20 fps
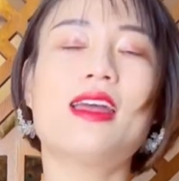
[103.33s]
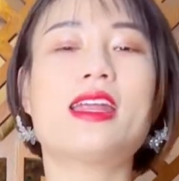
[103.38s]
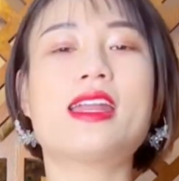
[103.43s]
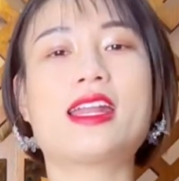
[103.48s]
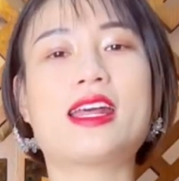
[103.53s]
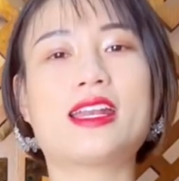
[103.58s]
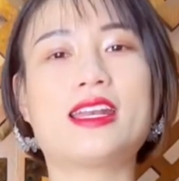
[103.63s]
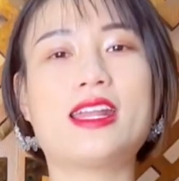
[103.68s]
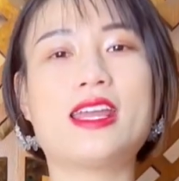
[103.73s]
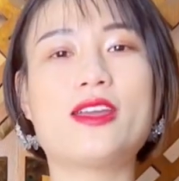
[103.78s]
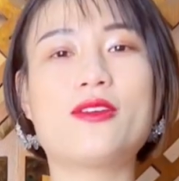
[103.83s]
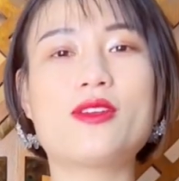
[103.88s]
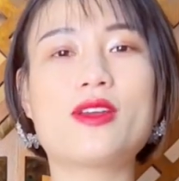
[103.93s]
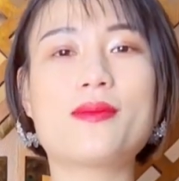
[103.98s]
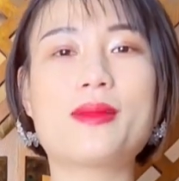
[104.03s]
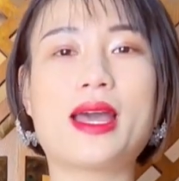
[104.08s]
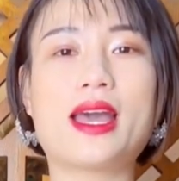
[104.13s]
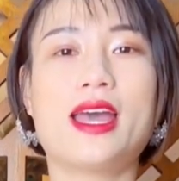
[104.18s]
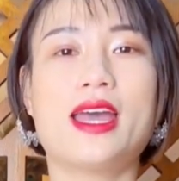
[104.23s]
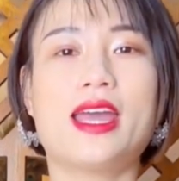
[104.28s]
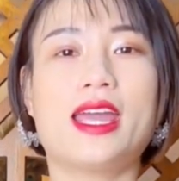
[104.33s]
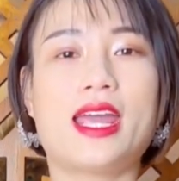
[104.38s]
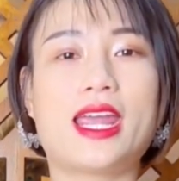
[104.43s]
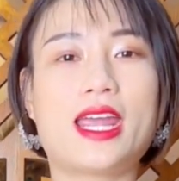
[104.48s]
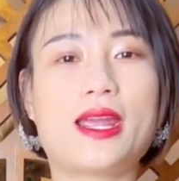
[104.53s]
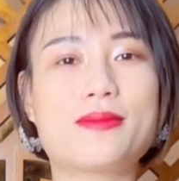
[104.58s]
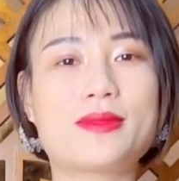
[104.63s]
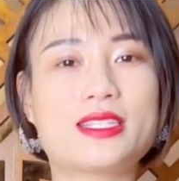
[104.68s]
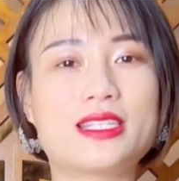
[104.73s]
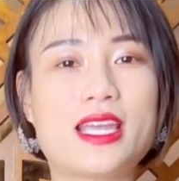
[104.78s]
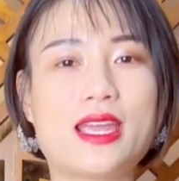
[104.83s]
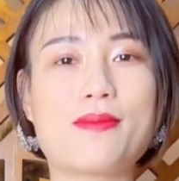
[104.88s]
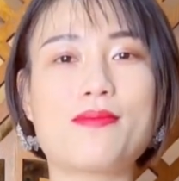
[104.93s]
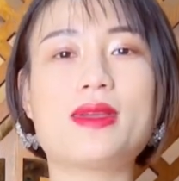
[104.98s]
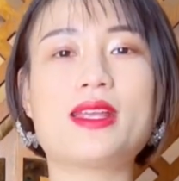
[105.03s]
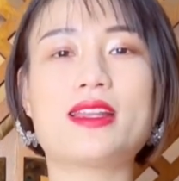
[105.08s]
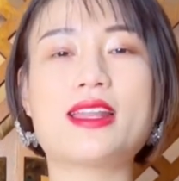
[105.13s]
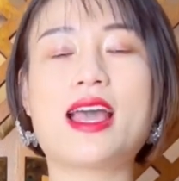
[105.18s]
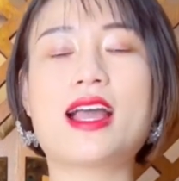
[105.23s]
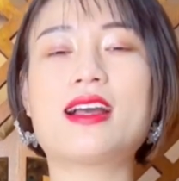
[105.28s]
nên là nếu như mà em xem
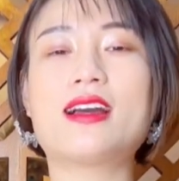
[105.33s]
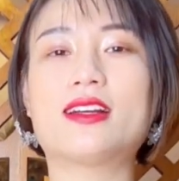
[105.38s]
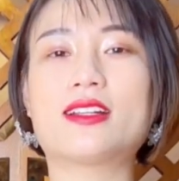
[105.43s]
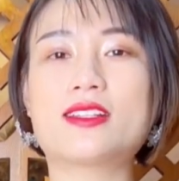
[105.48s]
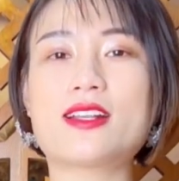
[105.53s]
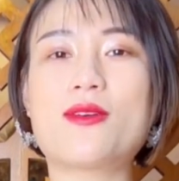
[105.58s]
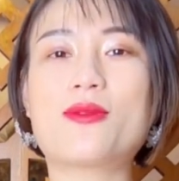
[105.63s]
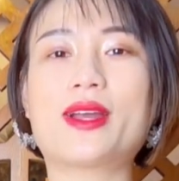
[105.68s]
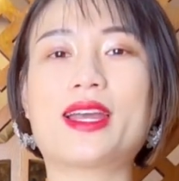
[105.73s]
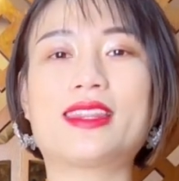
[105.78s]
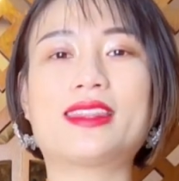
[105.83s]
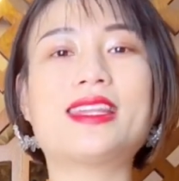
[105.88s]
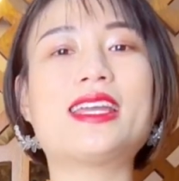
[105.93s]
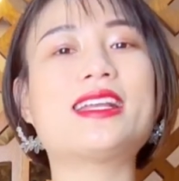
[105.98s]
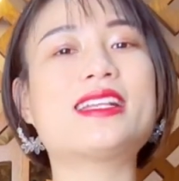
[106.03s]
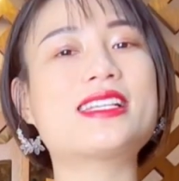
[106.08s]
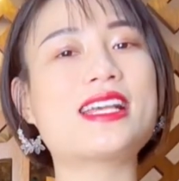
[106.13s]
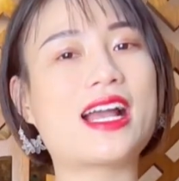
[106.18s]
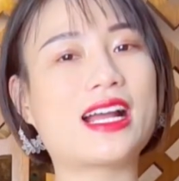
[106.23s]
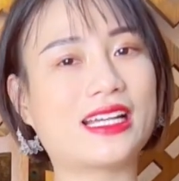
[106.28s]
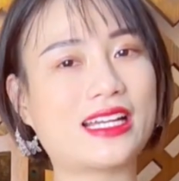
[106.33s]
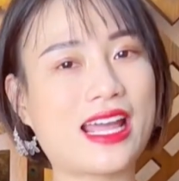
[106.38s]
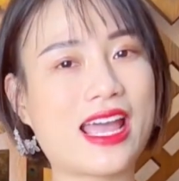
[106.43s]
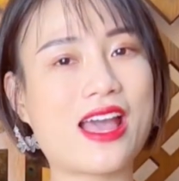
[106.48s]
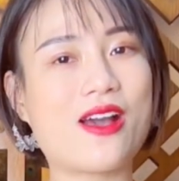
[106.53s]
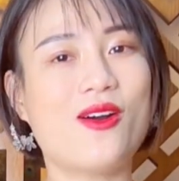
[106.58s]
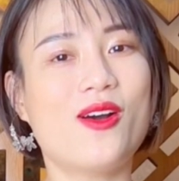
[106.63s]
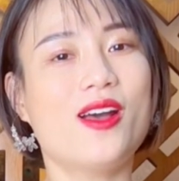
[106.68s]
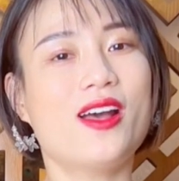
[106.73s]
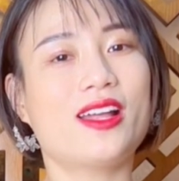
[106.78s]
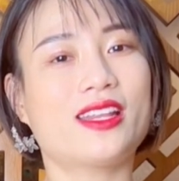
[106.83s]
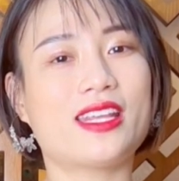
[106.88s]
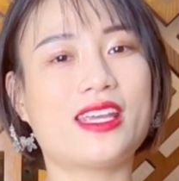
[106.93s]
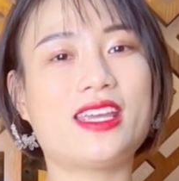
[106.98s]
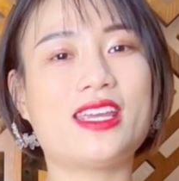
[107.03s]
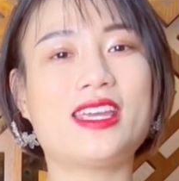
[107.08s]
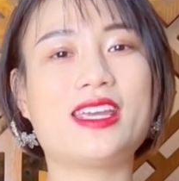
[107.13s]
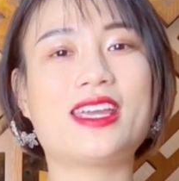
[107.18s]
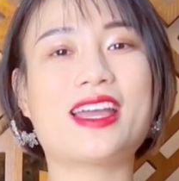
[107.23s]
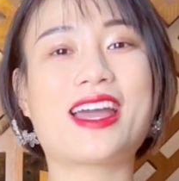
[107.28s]
mình đang ở trong cái tình trạng nào
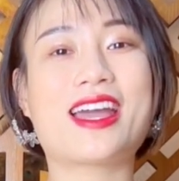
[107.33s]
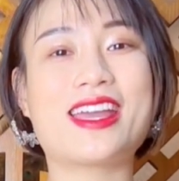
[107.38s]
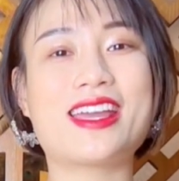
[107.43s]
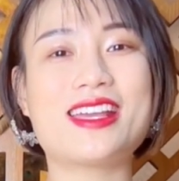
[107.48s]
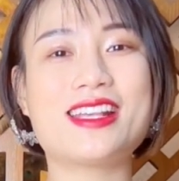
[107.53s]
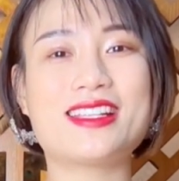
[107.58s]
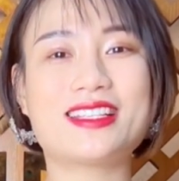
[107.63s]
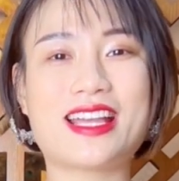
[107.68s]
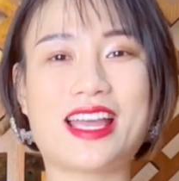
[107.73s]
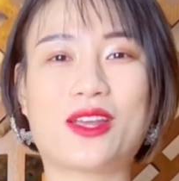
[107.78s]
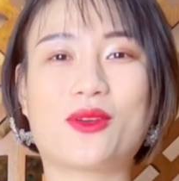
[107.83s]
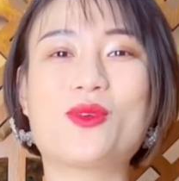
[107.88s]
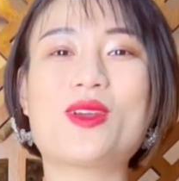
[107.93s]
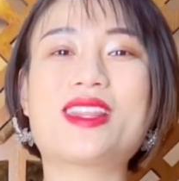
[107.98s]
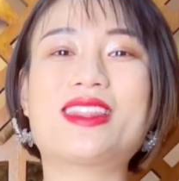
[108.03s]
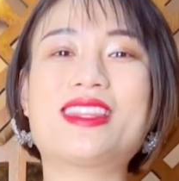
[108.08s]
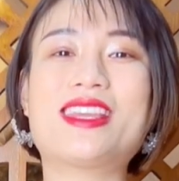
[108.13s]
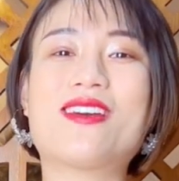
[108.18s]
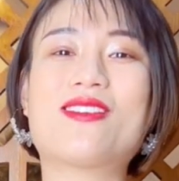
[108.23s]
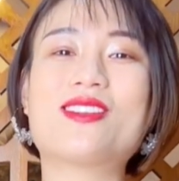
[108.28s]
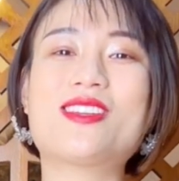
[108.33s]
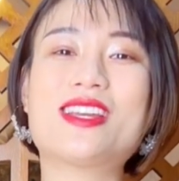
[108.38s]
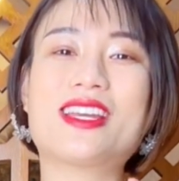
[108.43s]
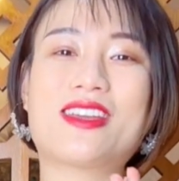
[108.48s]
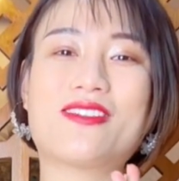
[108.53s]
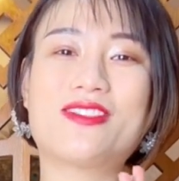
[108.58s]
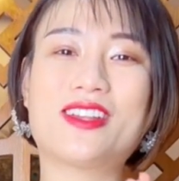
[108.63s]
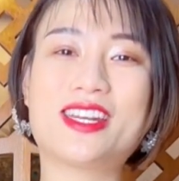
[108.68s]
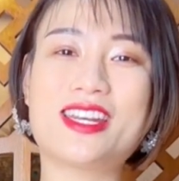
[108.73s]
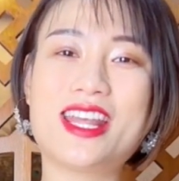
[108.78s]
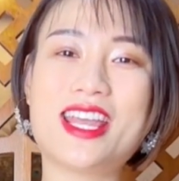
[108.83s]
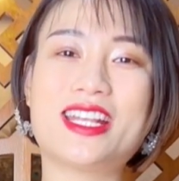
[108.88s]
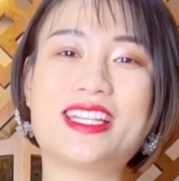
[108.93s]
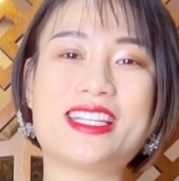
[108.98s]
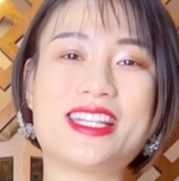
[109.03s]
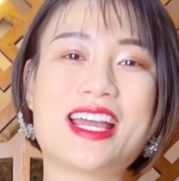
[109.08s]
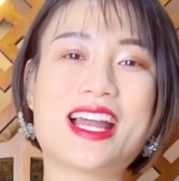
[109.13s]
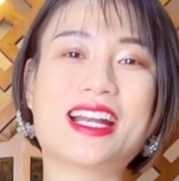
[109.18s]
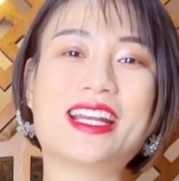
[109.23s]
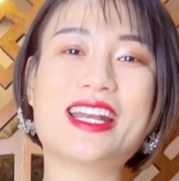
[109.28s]
thì hãy giải quyết theo những cái vấn đề
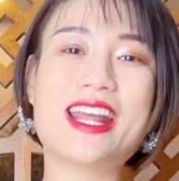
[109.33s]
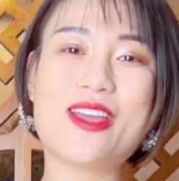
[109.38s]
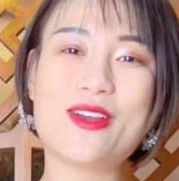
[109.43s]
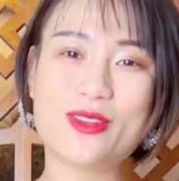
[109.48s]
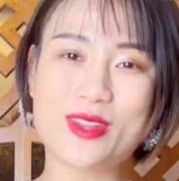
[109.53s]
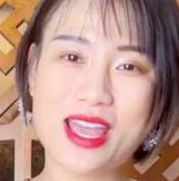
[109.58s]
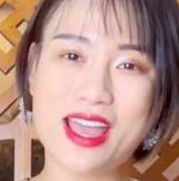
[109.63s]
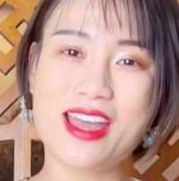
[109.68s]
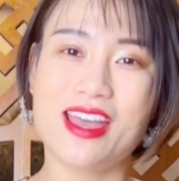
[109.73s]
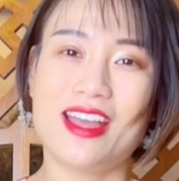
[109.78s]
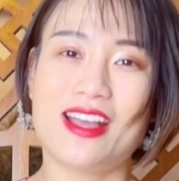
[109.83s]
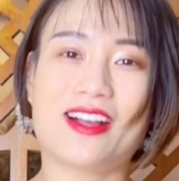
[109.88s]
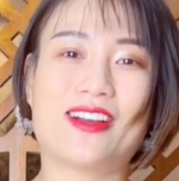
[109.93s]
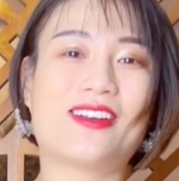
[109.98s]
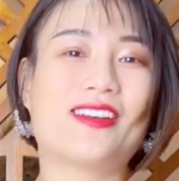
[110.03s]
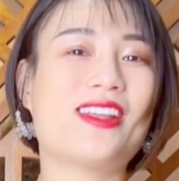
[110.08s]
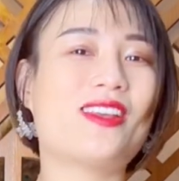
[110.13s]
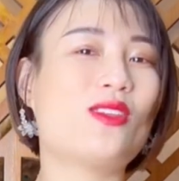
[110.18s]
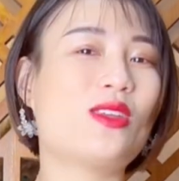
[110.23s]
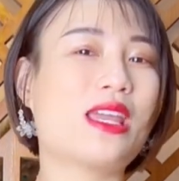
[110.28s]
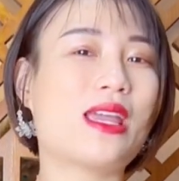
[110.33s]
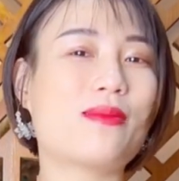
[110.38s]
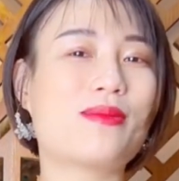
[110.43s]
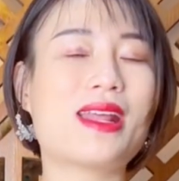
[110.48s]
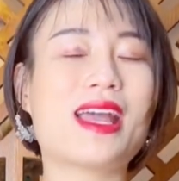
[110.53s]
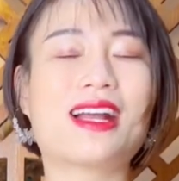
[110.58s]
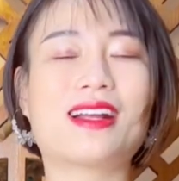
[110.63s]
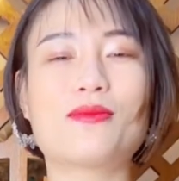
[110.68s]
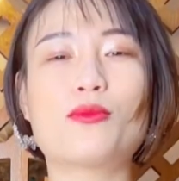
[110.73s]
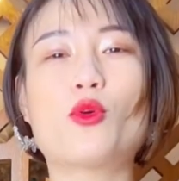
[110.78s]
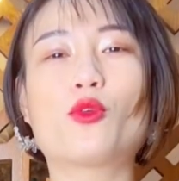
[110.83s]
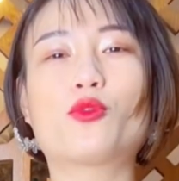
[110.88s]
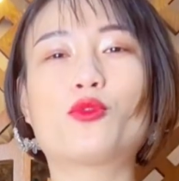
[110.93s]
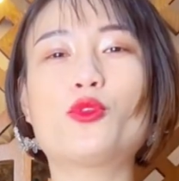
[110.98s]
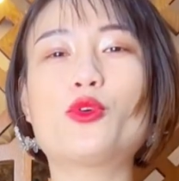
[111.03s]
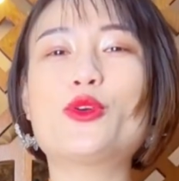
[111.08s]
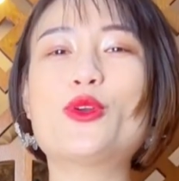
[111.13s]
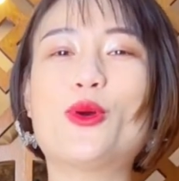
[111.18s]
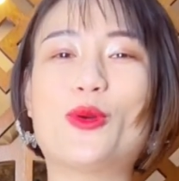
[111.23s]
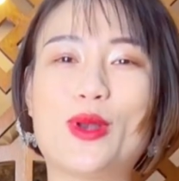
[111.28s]
chị đang nêu nhá còn nếu như em đang một
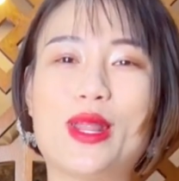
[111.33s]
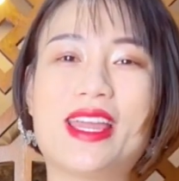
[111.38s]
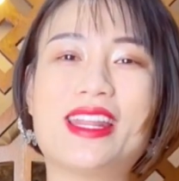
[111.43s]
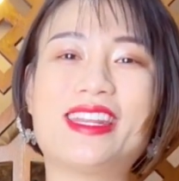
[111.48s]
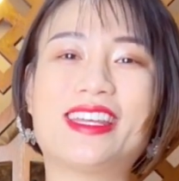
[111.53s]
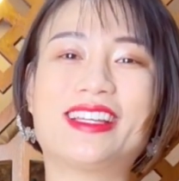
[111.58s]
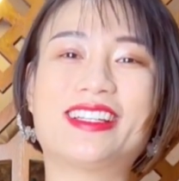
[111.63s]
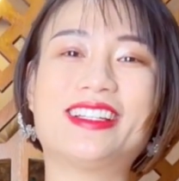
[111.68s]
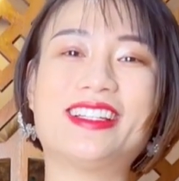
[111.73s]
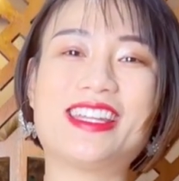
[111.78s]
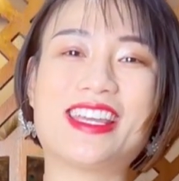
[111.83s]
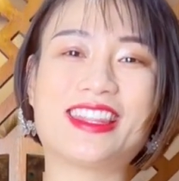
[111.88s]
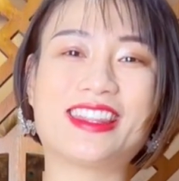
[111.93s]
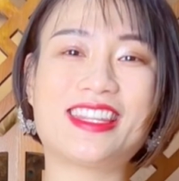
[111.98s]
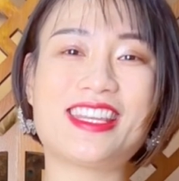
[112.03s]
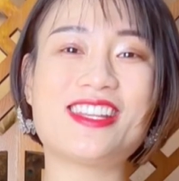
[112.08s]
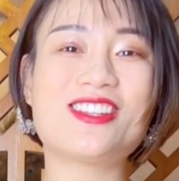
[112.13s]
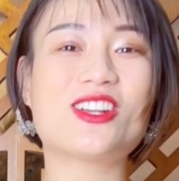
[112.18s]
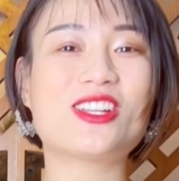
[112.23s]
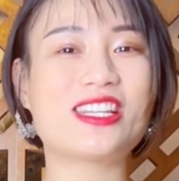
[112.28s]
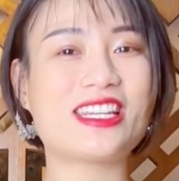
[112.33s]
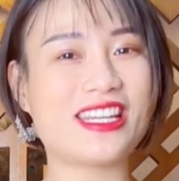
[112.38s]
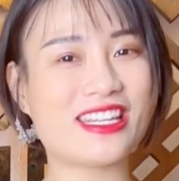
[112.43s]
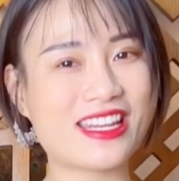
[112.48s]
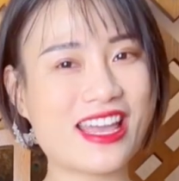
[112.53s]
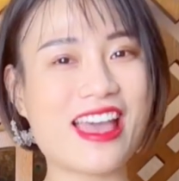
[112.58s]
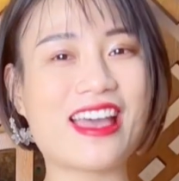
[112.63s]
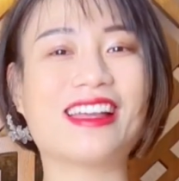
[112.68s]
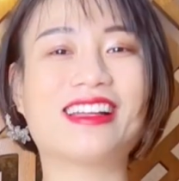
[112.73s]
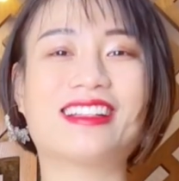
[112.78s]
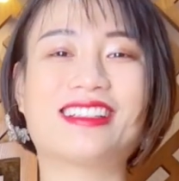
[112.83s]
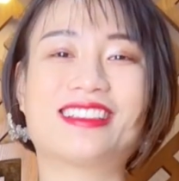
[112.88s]
phút đổ lên thì cứ nhắn tin cho chị nhá